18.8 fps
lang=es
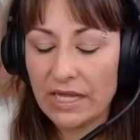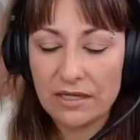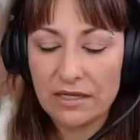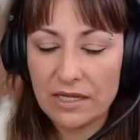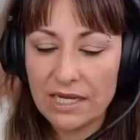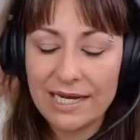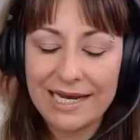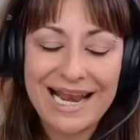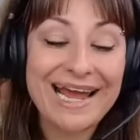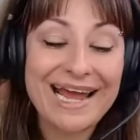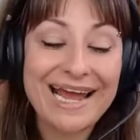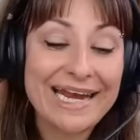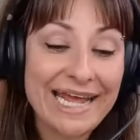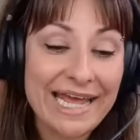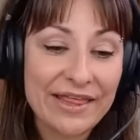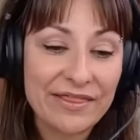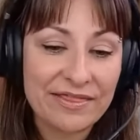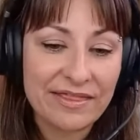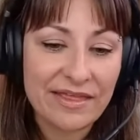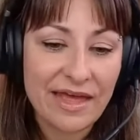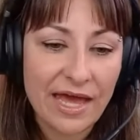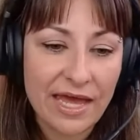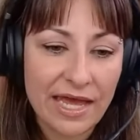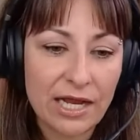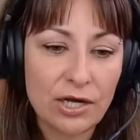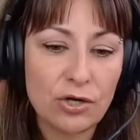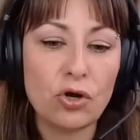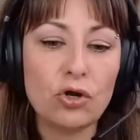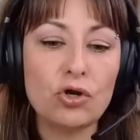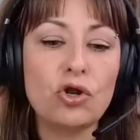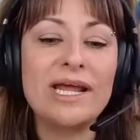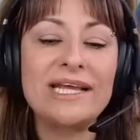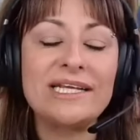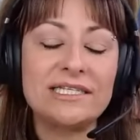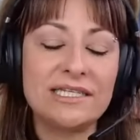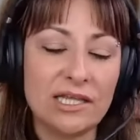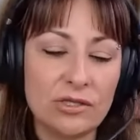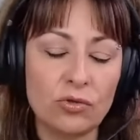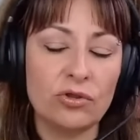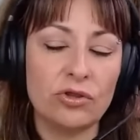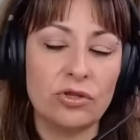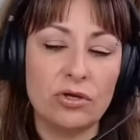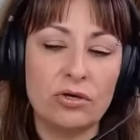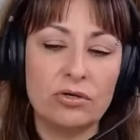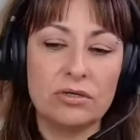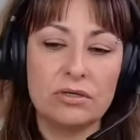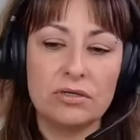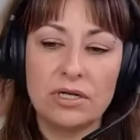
la creencia, ¿eh? no, la institución,